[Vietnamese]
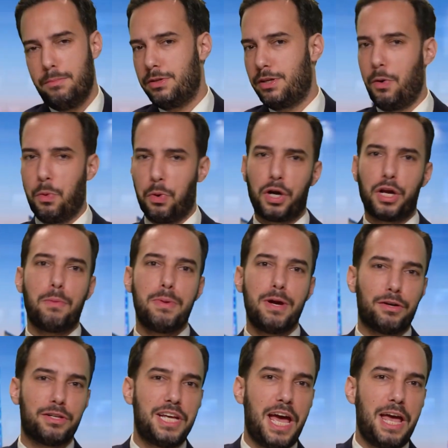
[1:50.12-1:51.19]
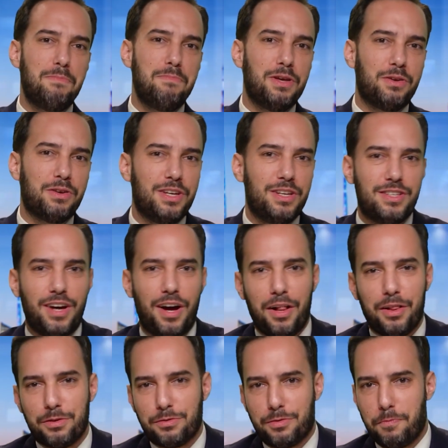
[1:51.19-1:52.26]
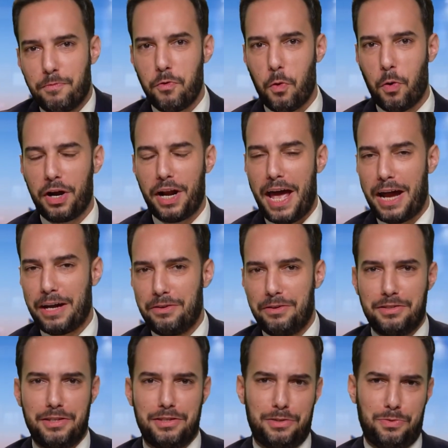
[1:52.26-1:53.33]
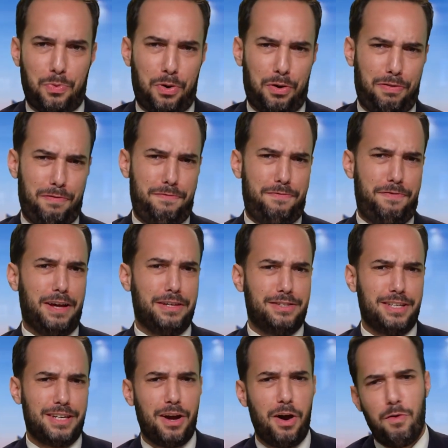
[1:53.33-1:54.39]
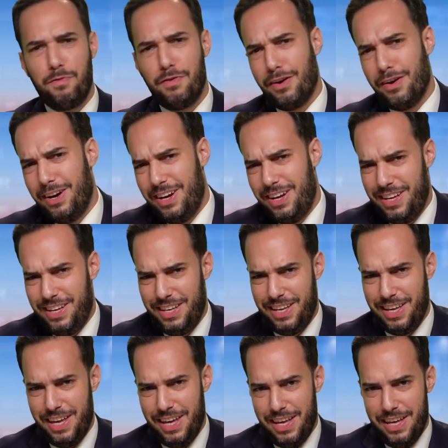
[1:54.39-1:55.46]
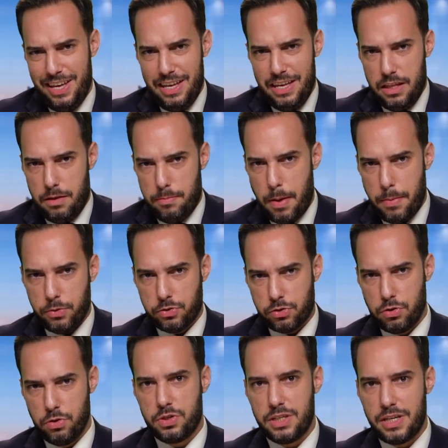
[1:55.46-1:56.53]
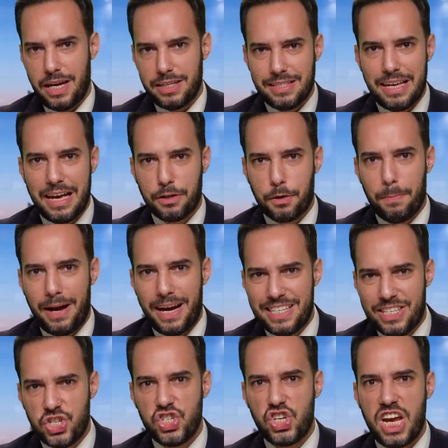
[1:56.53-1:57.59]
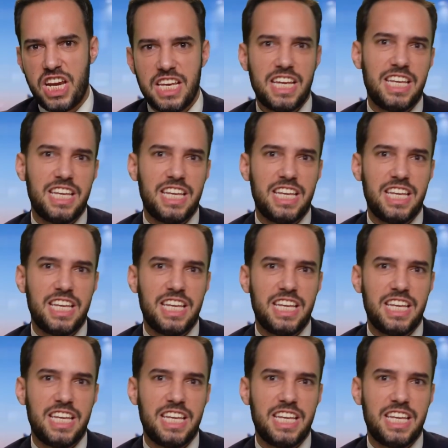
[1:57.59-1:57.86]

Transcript: Hồi nào có gì đâu, chỉ 10 triệu lẻ từ những người nước ngoài, đâu có đáng để làm to chuyện cơ chứ. Bản báo cáo này đã nghiên cứu kỹ lưỡng các mối quan